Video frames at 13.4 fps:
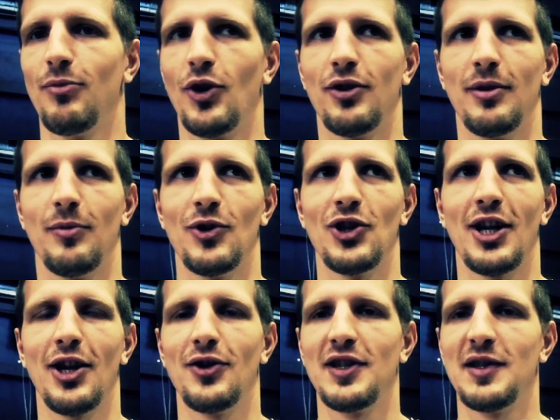bueno,
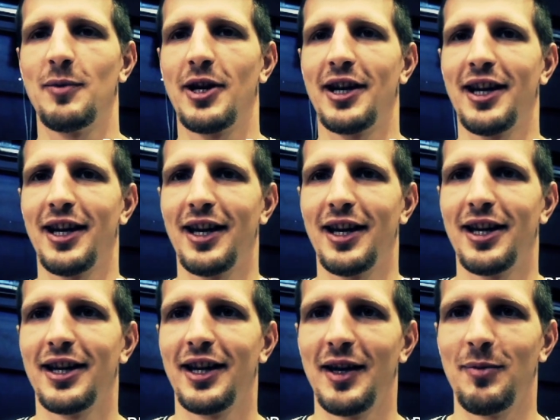emocionados, esperan que,
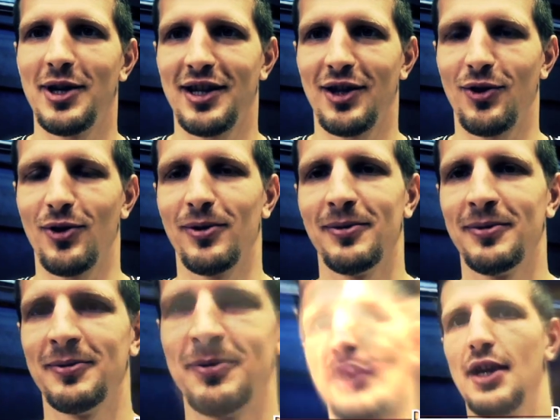que empiece todo.
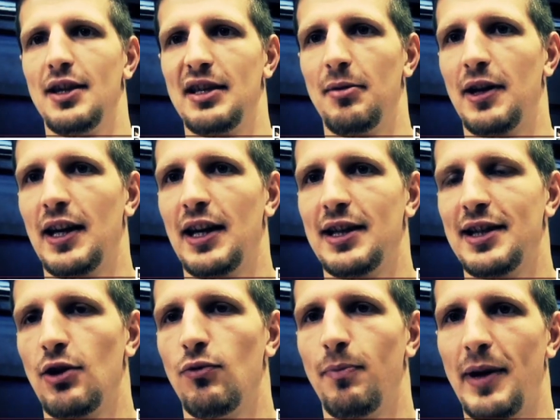Siempre quería
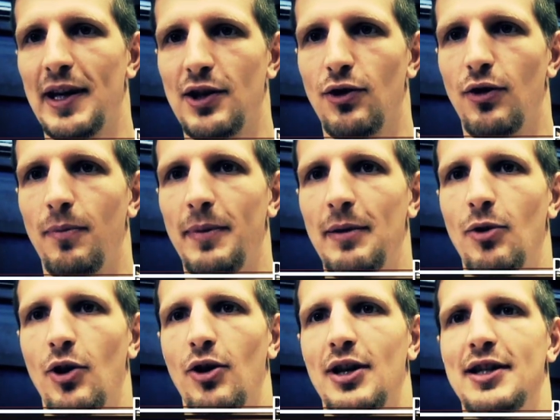hacer un paso y
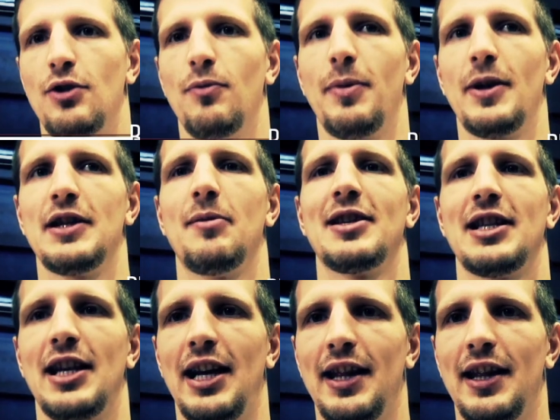bueno, hacer un paso más
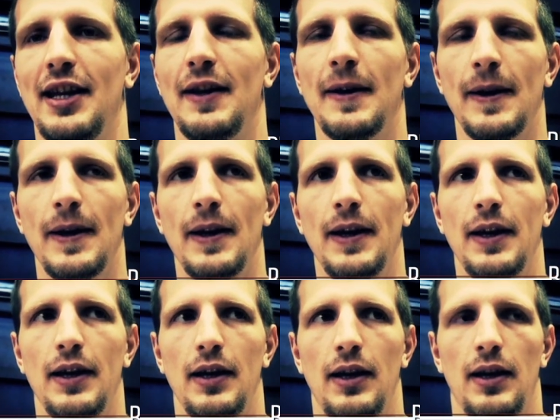adelante.
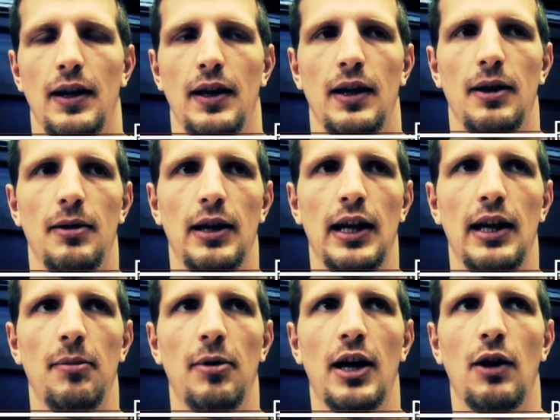Eh, en la
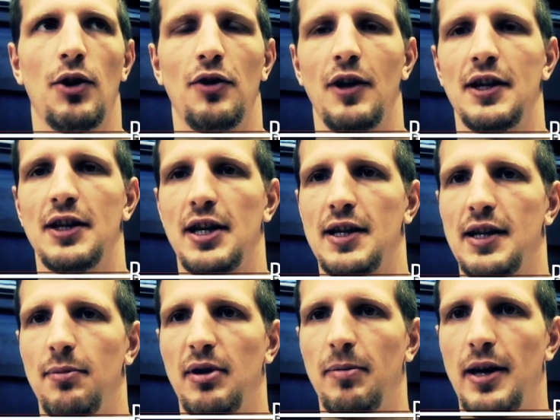NBA cuando vienes hay que
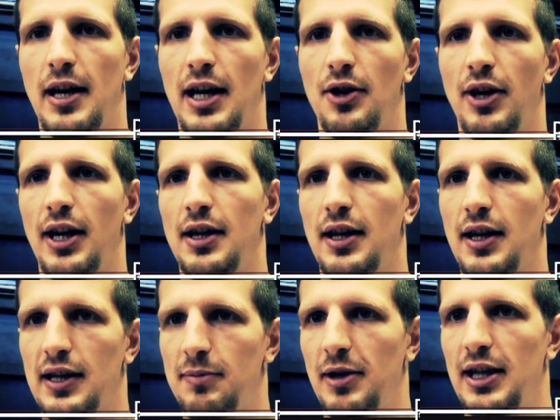ser preparado, hay que
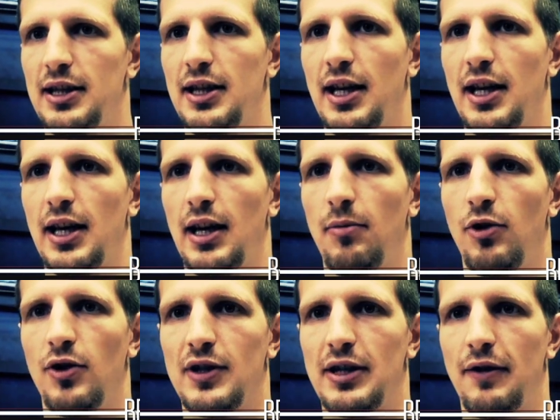tener experiencia y
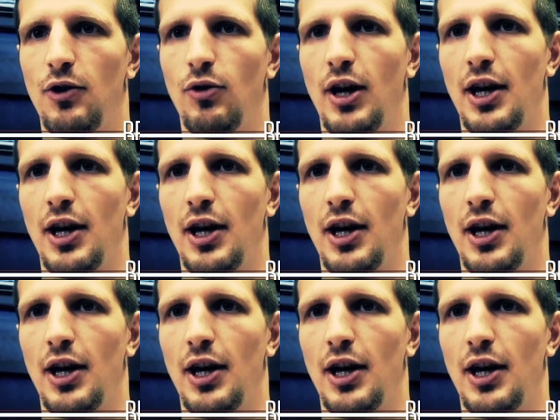bueno, saber